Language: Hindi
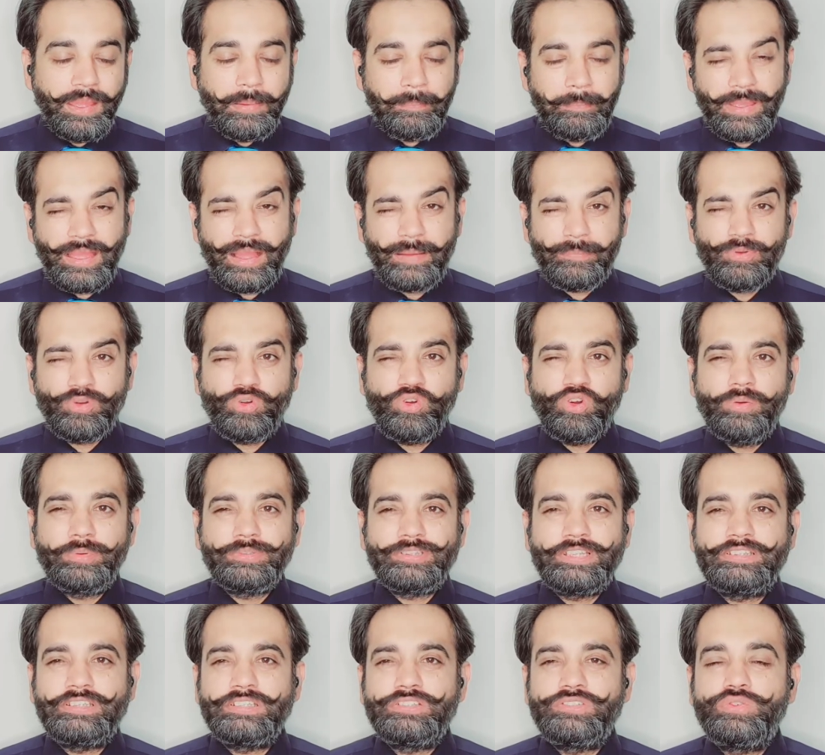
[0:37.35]
मैं आप लोगों को
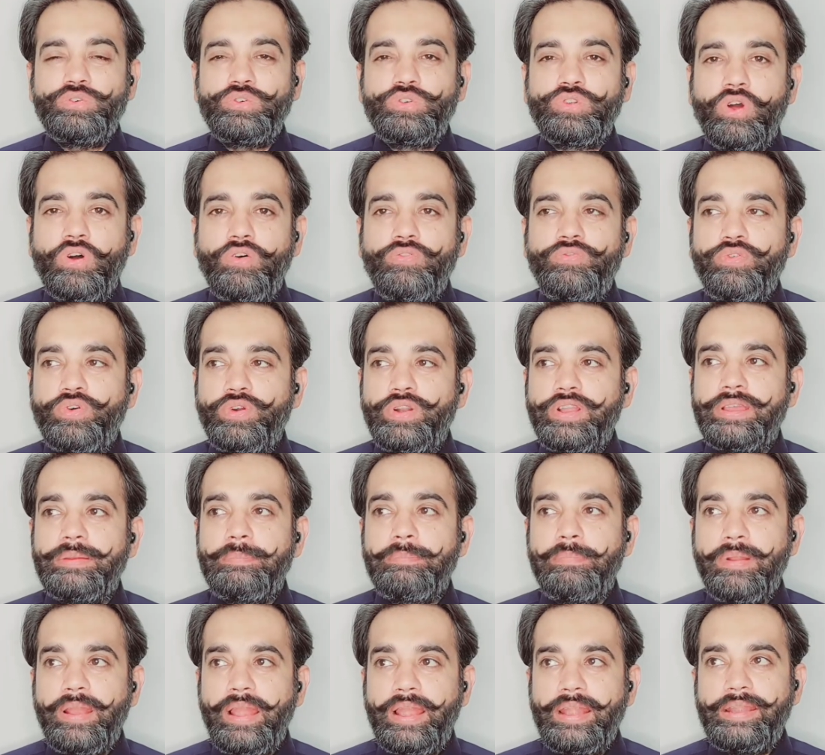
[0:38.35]
बताता चलूँ टॉम फोर्ड
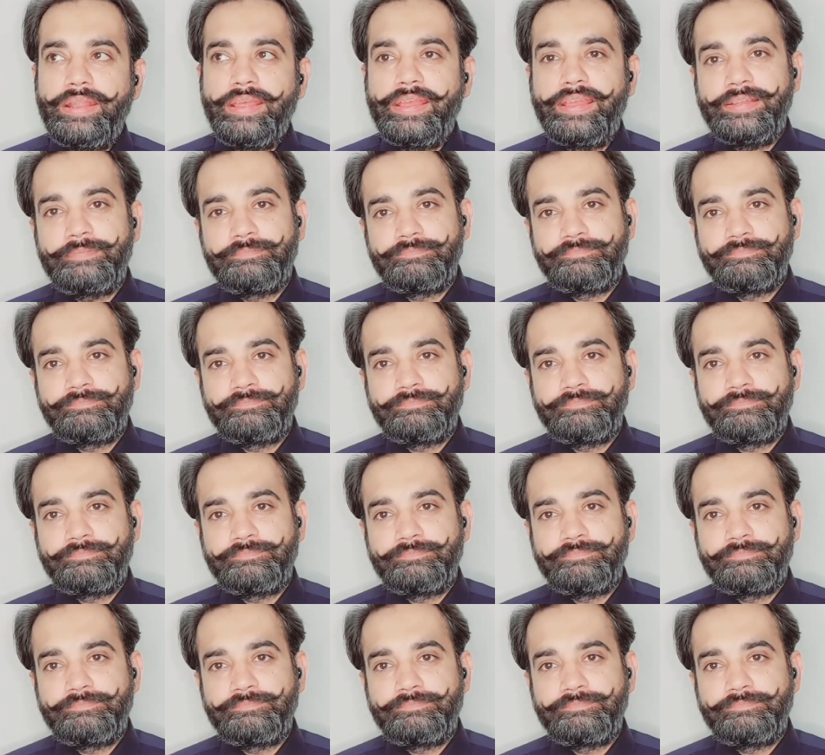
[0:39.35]
एक ब्रांड है